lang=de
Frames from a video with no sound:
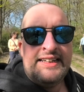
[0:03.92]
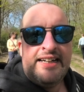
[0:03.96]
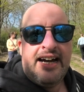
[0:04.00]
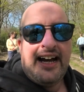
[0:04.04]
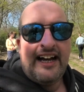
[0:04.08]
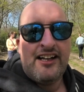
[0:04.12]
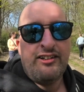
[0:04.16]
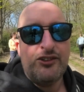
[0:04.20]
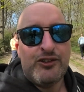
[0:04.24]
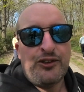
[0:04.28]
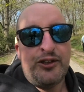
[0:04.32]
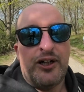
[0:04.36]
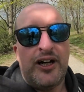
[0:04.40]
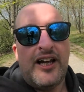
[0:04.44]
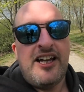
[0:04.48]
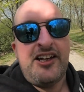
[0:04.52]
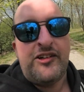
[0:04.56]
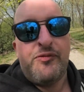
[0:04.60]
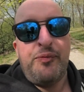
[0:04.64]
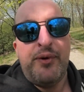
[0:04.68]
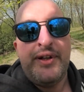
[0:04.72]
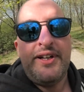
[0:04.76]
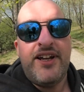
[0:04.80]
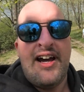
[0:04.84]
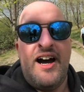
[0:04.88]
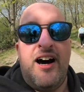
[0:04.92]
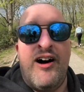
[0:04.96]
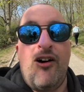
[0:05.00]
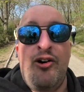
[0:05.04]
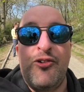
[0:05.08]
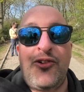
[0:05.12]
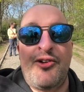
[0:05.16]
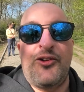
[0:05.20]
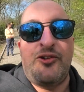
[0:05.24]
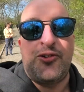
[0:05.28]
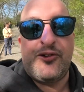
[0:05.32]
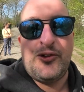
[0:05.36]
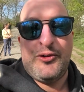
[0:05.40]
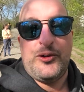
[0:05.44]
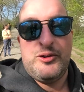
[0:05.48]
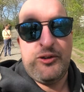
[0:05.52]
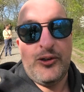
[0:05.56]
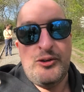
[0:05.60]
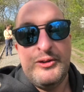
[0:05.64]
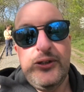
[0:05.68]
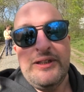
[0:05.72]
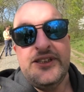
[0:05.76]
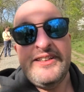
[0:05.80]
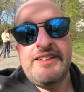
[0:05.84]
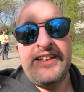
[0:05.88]
Hallo, ich bin der Hauser
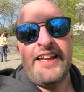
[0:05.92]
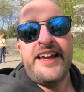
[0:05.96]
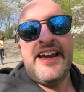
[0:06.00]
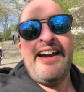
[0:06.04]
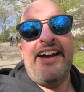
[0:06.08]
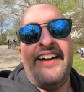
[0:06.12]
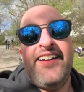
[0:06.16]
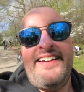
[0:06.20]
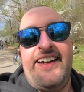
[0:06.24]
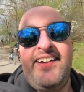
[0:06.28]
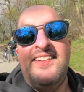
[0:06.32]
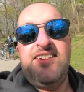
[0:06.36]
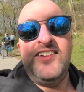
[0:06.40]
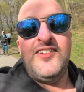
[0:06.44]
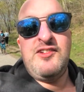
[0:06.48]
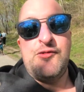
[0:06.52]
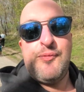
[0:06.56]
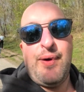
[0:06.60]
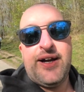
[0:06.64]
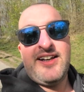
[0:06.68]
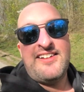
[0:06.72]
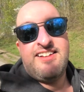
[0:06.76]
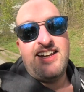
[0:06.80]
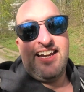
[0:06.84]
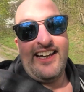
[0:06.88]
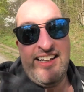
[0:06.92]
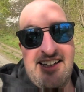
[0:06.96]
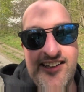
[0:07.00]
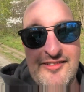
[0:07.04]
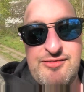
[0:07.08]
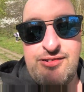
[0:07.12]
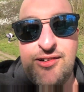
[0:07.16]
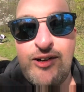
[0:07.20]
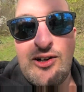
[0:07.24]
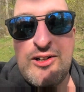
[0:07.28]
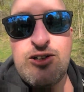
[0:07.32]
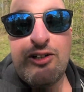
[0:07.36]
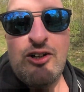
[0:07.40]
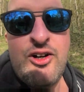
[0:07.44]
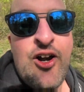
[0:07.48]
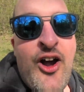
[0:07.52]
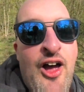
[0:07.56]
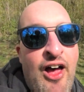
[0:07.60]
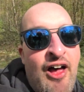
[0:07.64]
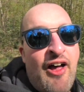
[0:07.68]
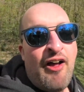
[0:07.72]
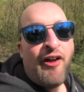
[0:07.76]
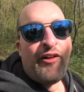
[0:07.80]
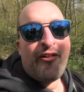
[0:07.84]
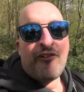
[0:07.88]
Solo. Das ist mein Daily Vlog.
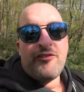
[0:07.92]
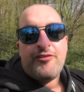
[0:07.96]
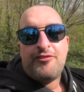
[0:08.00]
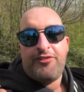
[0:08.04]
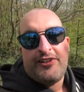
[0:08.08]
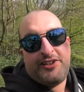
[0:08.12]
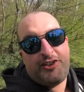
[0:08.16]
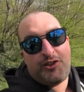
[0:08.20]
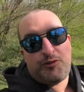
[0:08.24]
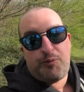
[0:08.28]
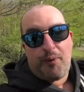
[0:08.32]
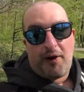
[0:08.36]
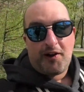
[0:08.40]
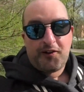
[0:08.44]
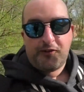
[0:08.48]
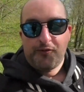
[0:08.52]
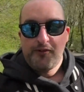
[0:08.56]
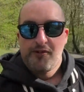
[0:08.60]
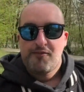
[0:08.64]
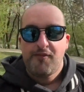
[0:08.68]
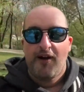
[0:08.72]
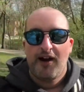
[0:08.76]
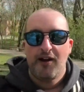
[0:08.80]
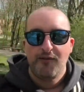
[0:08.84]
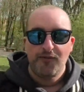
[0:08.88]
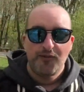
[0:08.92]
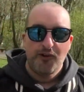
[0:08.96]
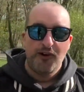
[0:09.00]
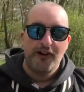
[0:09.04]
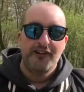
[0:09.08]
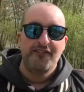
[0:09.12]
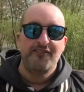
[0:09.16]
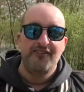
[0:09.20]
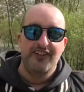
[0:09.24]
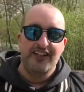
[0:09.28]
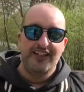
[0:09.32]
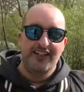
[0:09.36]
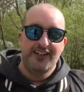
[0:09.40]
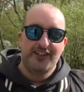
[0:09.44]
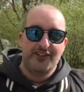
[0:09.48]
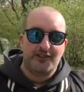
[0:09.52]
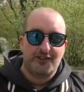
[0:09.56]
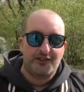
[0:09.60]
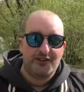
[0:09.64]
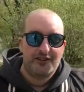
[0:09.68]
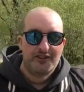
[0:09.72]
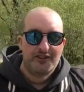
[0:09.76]
Viel Spaß mit meinem neuen Video.